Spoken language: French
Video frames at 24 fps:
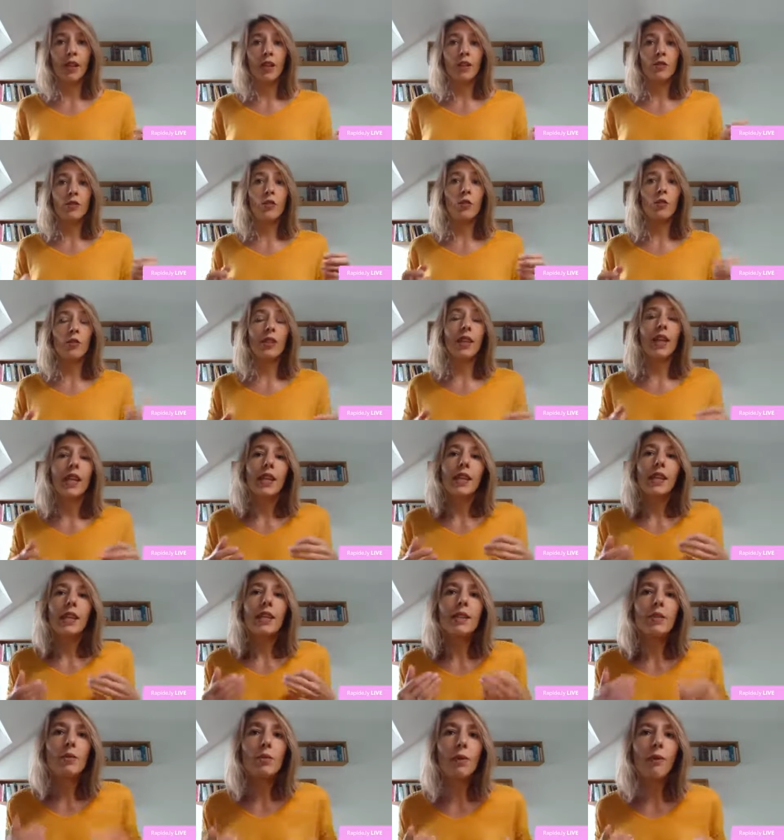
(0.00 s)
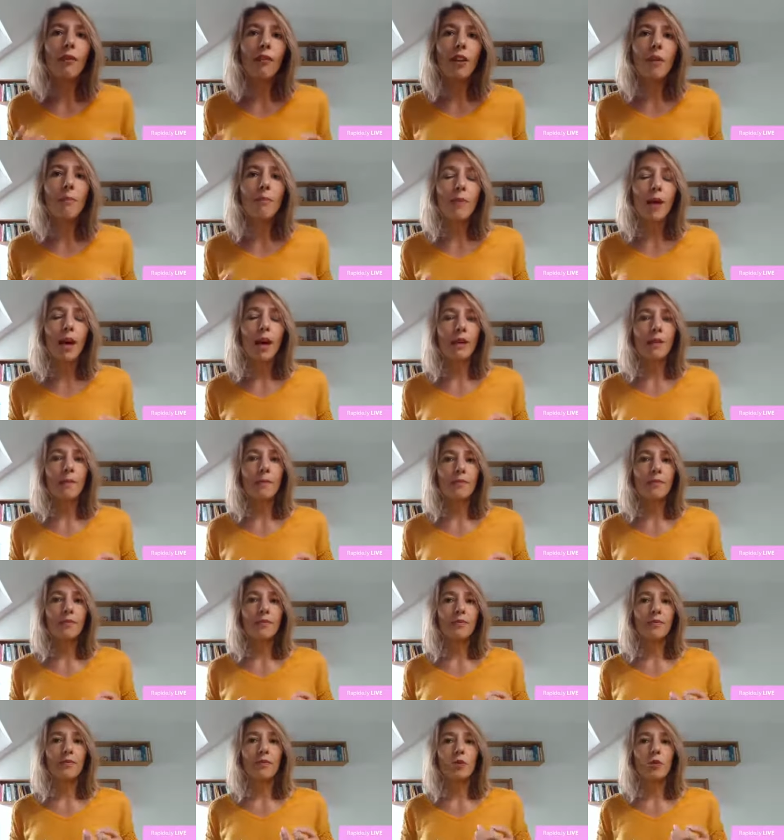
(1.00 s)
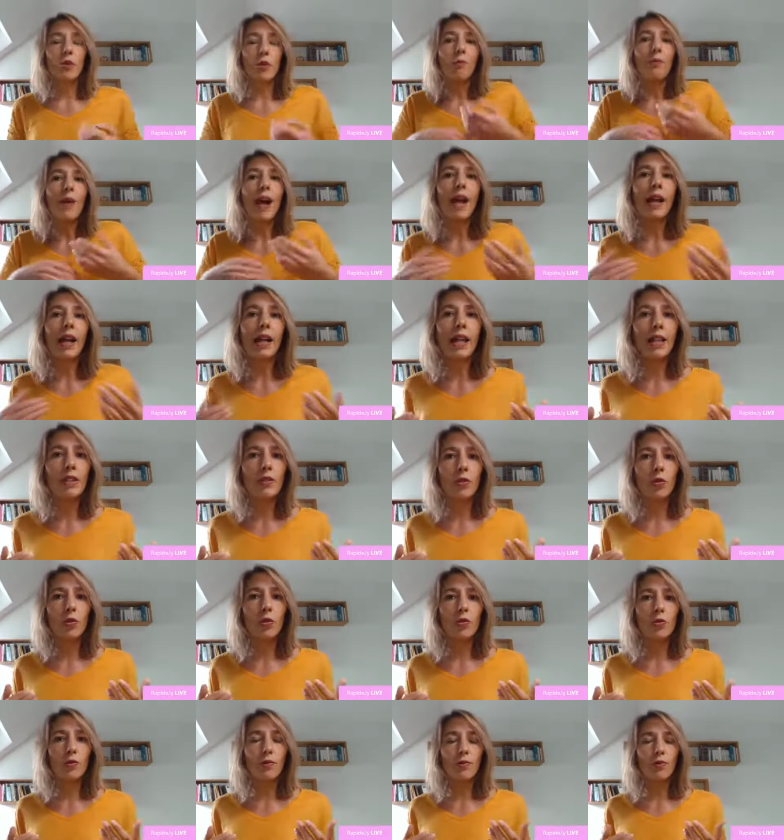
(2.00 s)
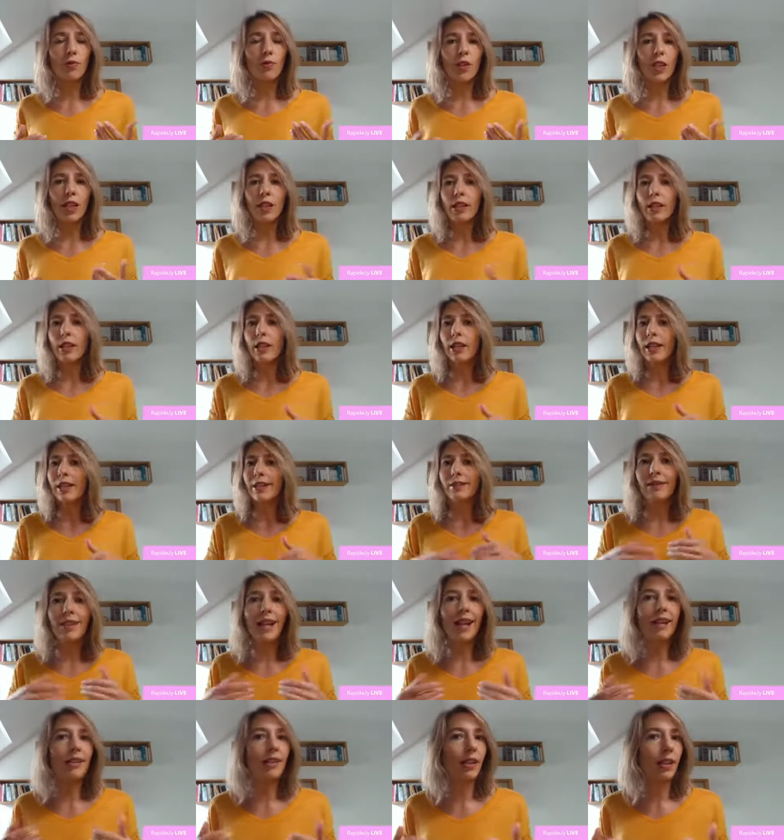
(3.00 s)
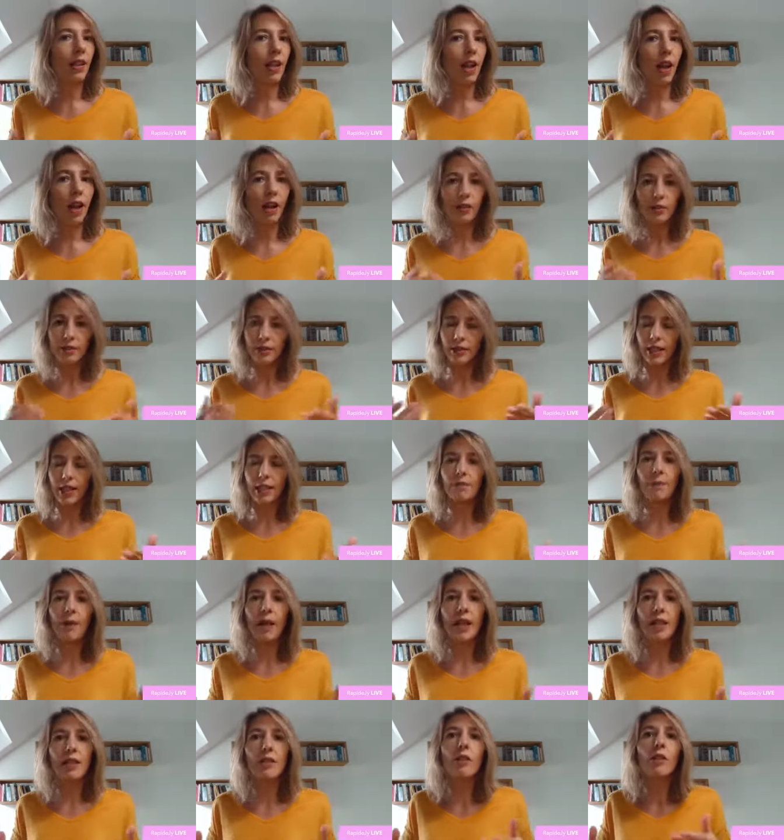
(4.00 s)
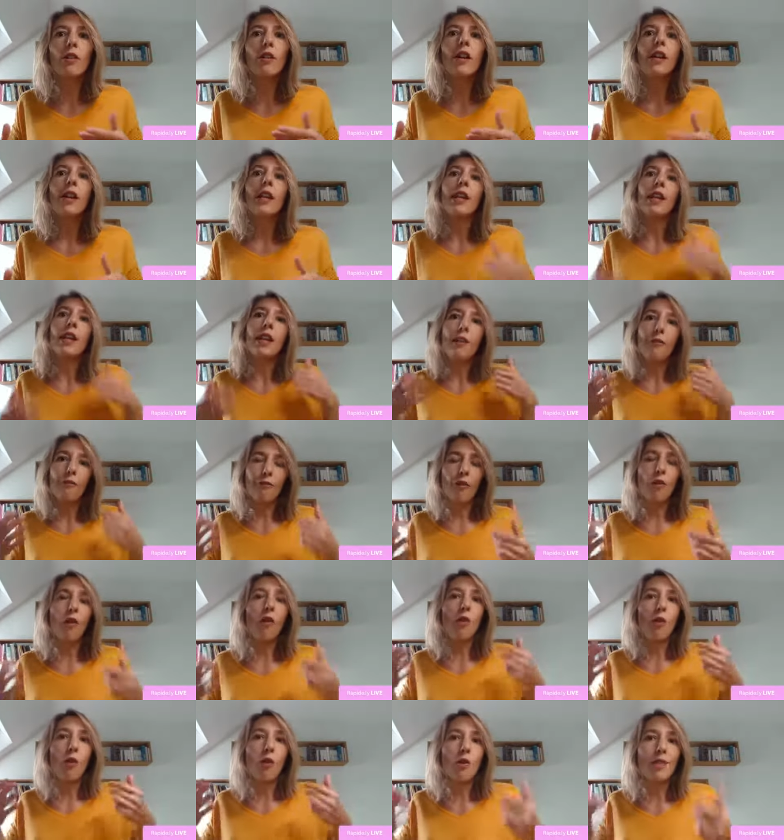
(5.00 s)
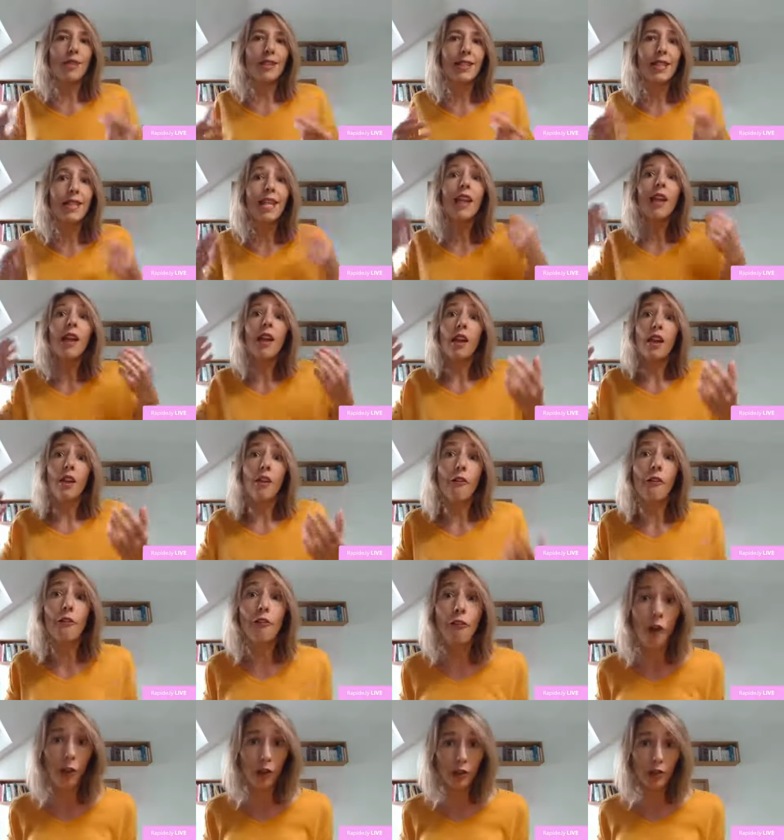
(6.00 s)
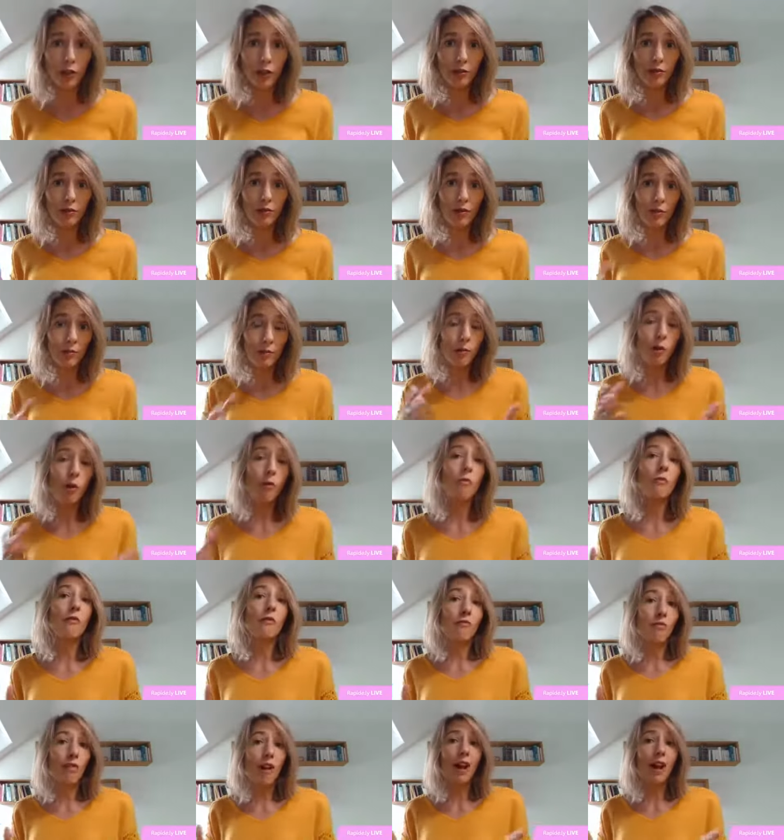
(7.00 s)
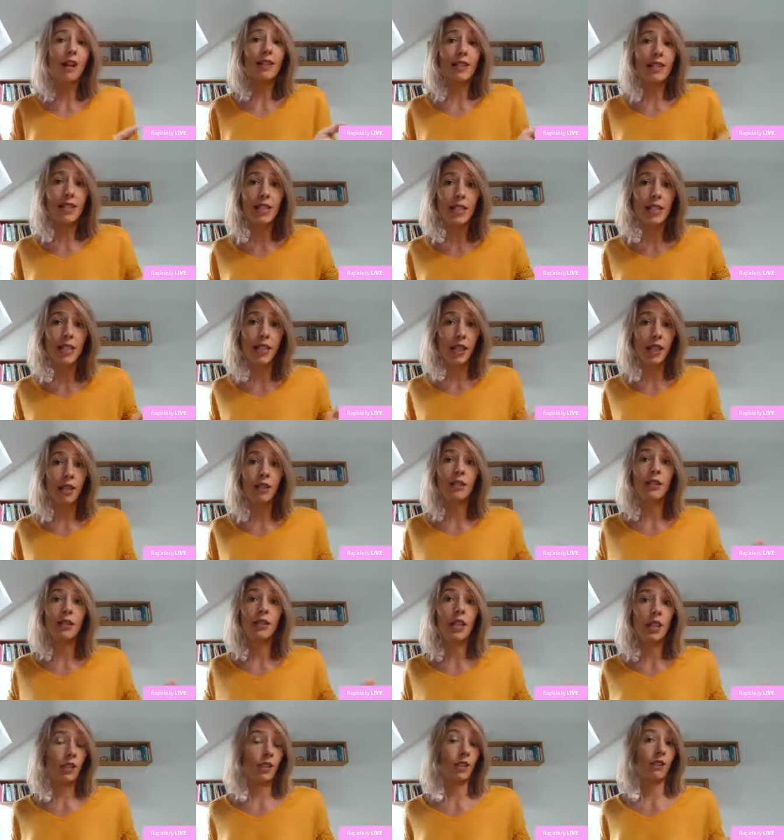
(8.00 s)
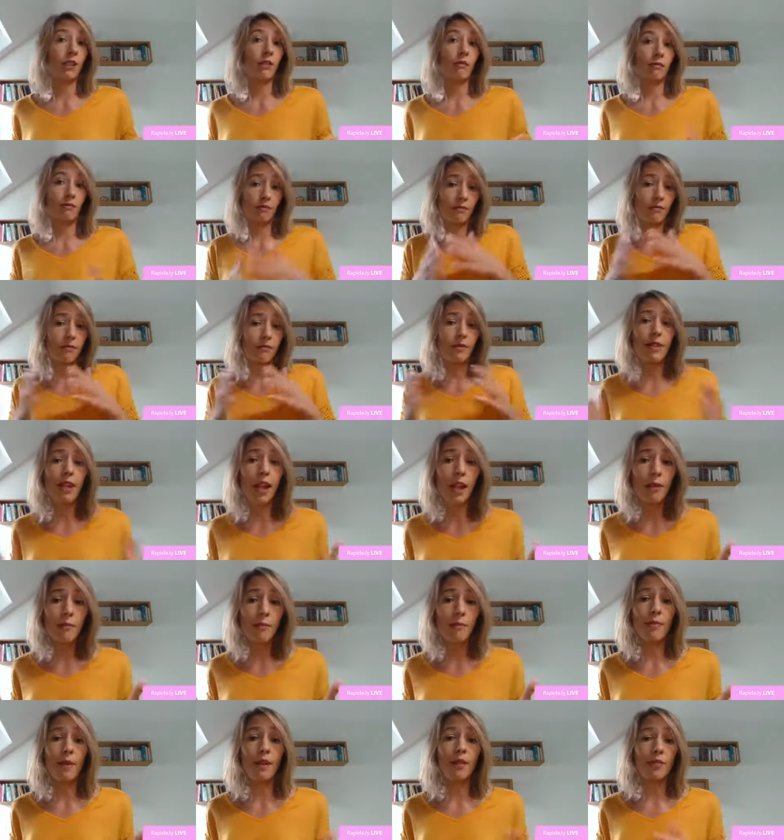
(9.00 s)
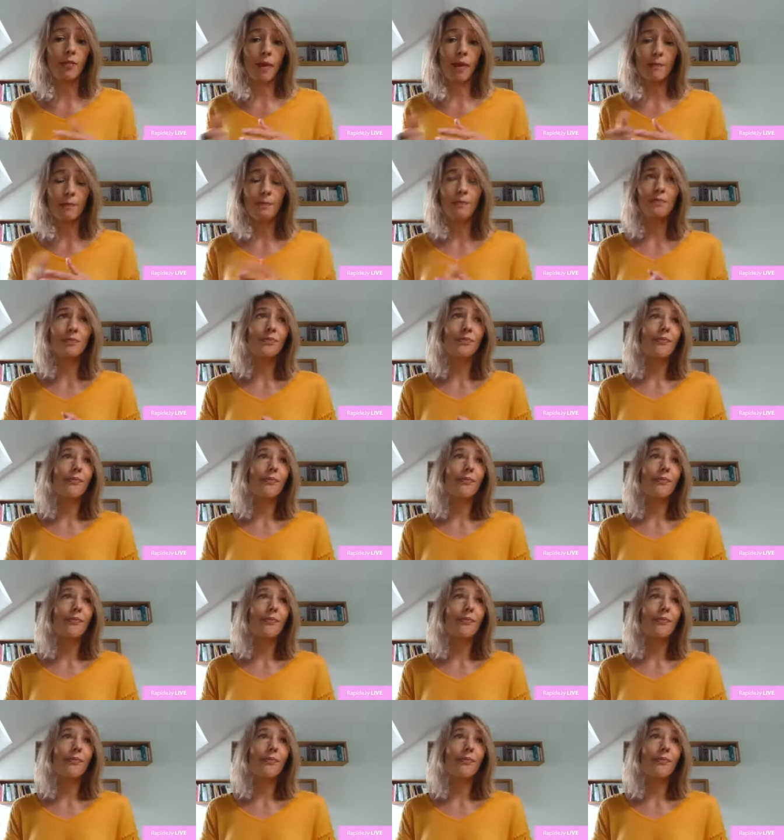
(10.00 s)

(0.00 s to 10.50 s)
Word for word: Donc, il suffit pas de parler de ce que tu fais, d'être là, d'être présent, il faut aussi vendre pour pouvoir signer des clients. T'as pas le choix.